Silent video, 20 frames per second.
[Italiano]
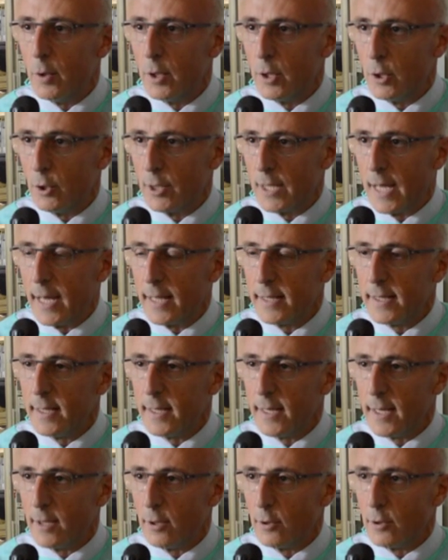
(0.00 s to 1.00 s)
i
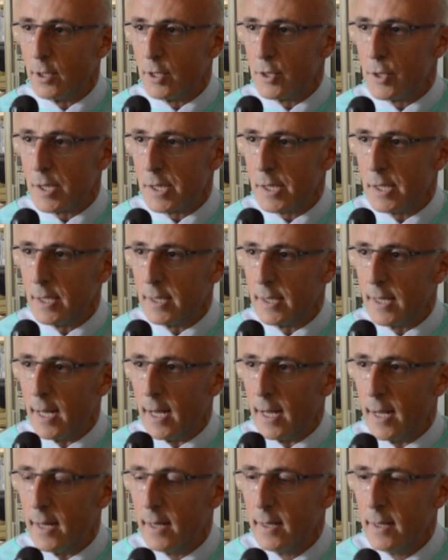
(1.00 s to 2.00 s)
neonati che hanno
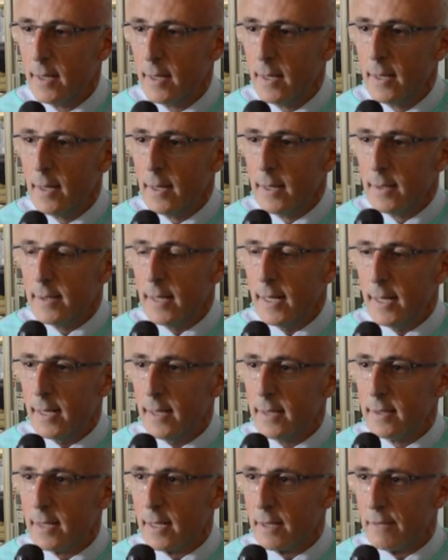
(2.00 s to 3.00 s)
necessità
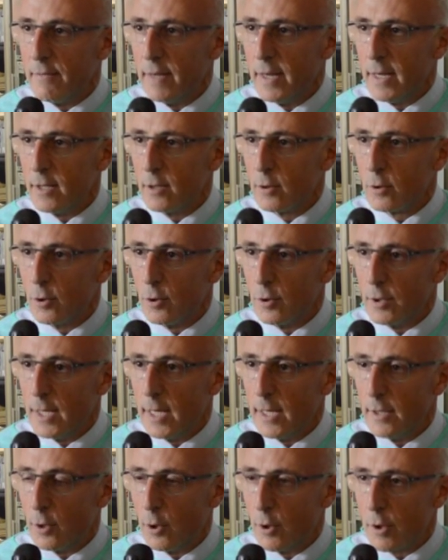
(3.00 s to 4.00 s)
dell'intervento
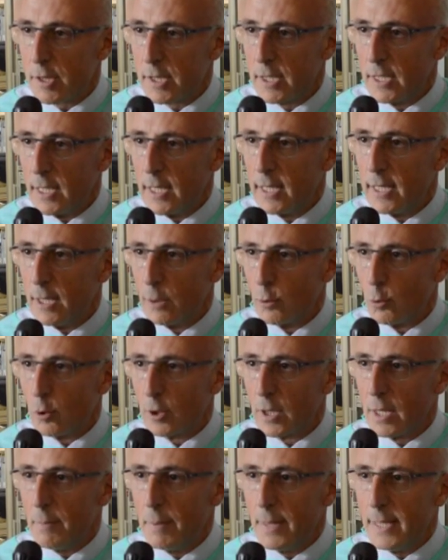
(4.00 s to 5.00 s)
dei nostri
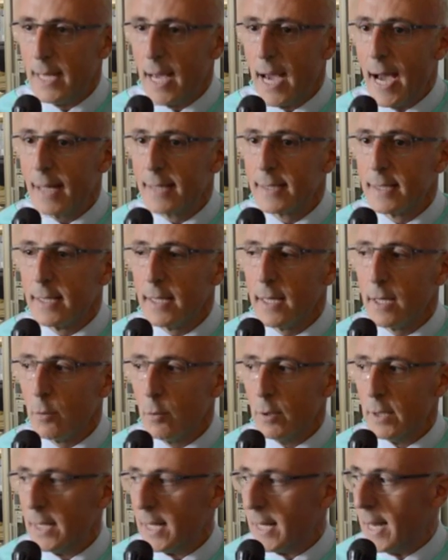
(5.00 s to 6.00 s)
chirurghi pediatri,
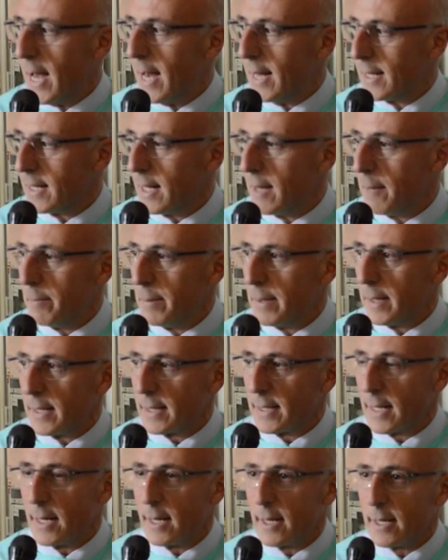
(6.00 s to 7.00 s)
quindi è l'area
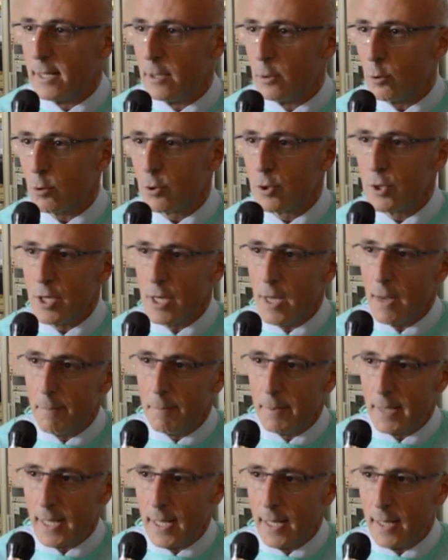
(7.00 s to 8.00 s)
per la chirurgia
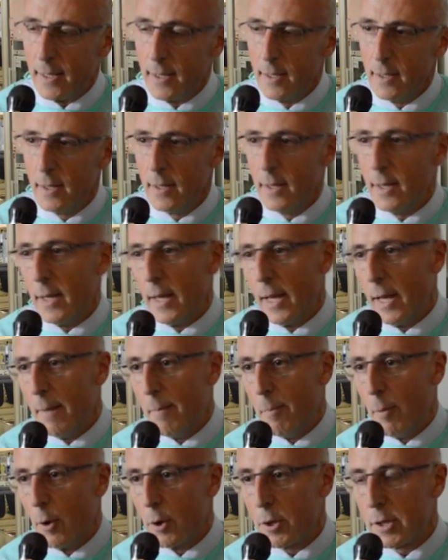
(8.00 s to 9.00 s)
pre
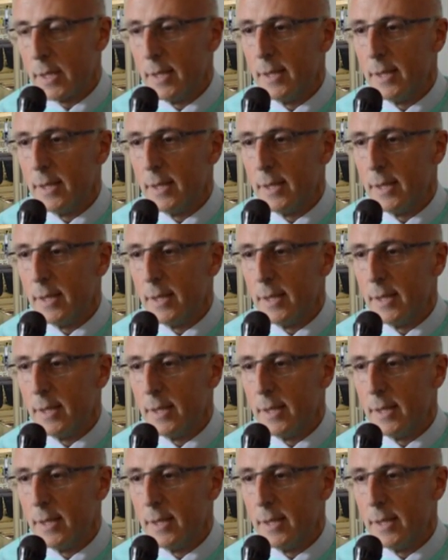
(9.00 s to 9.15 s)
e post